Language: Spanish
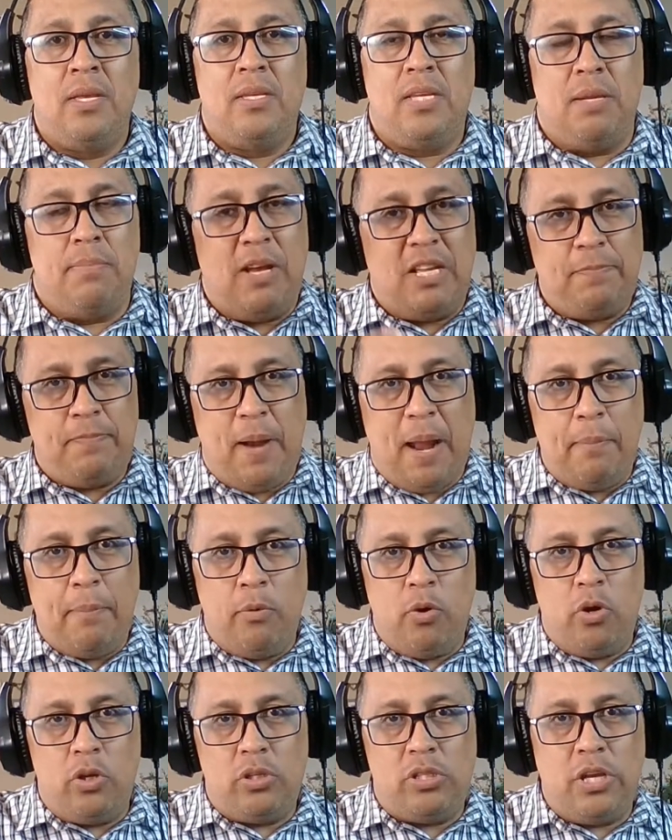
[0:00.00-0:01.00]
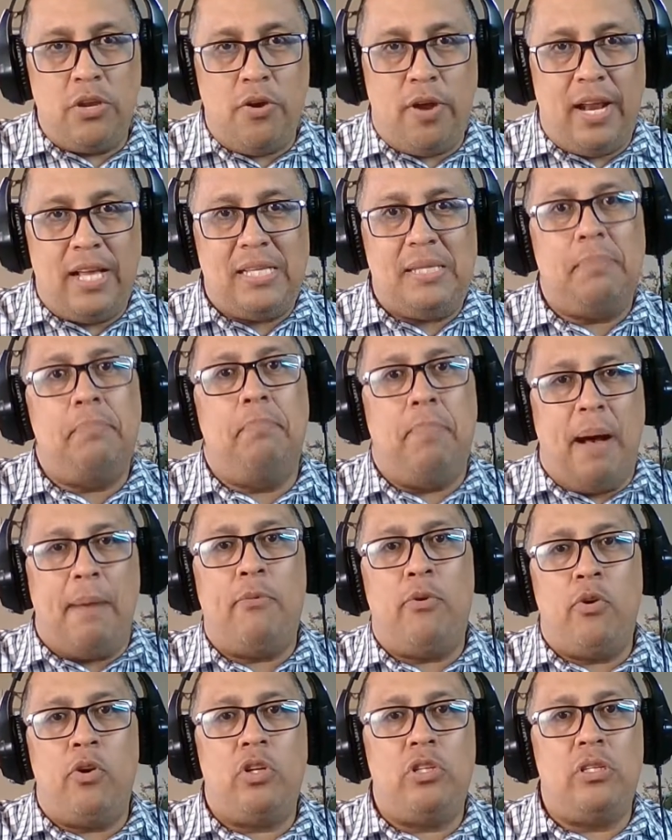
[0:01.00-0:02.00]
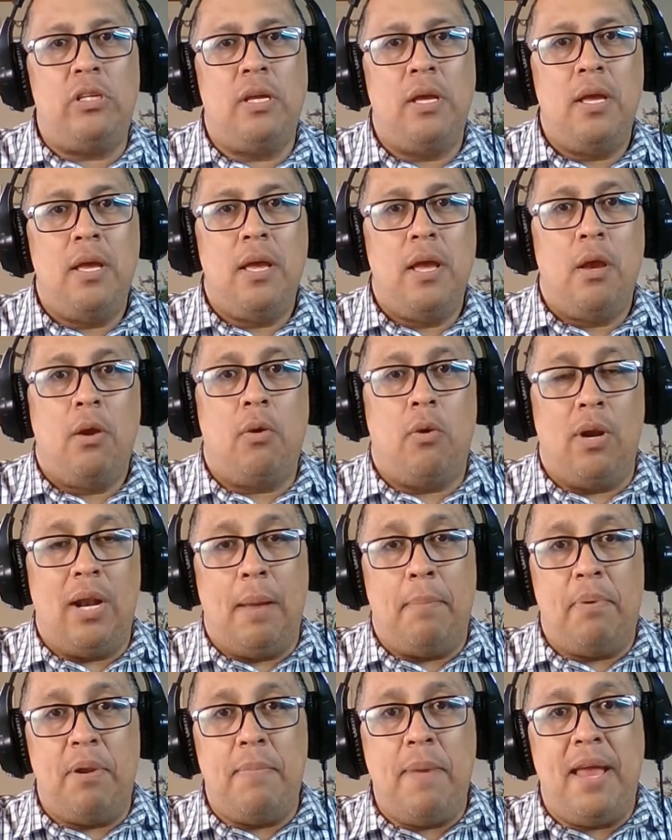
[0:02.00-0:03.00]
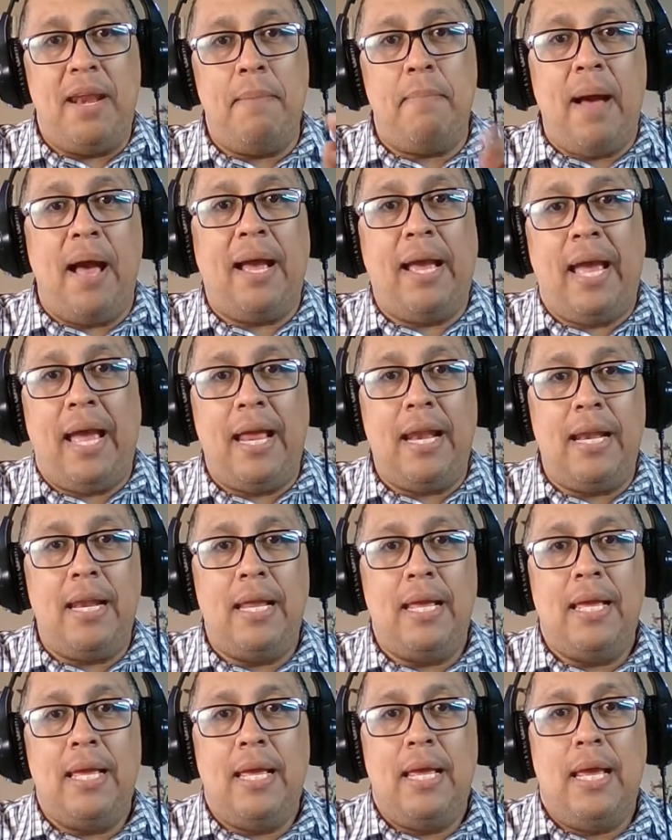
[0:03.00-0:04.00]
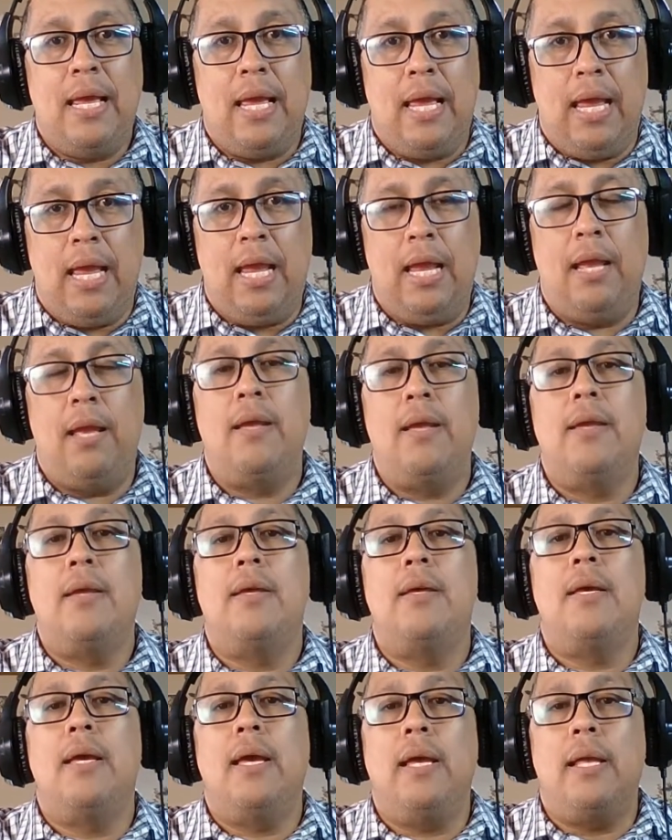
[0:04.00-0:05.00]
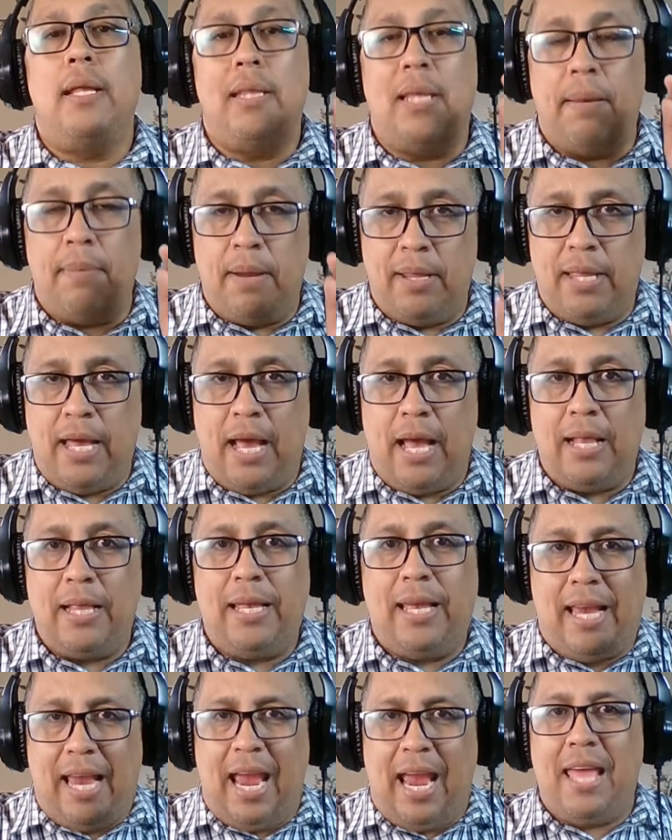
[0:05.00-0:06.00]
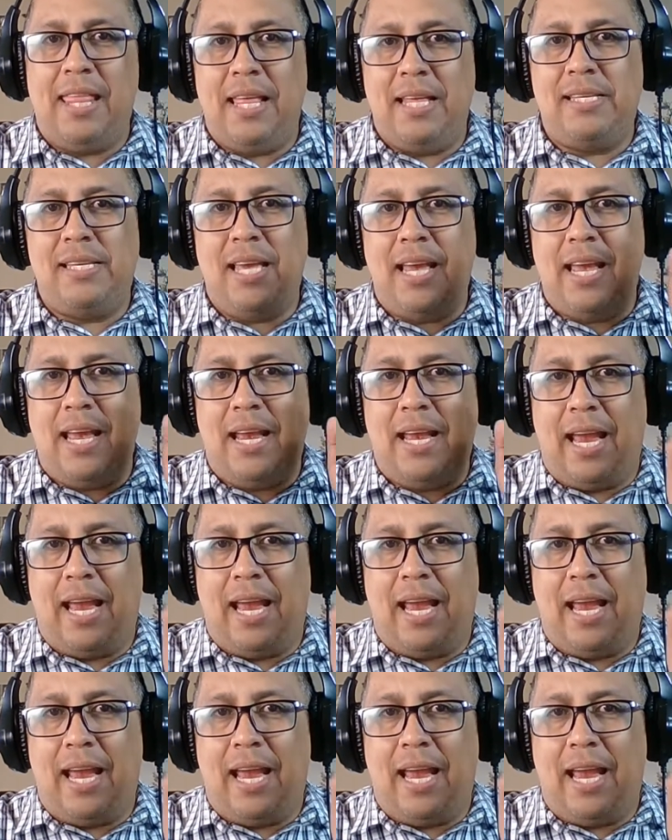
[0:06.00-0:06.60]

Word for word: Sin más preámbulos, señores, vámonos con la primera imagen y de verdad, quédese,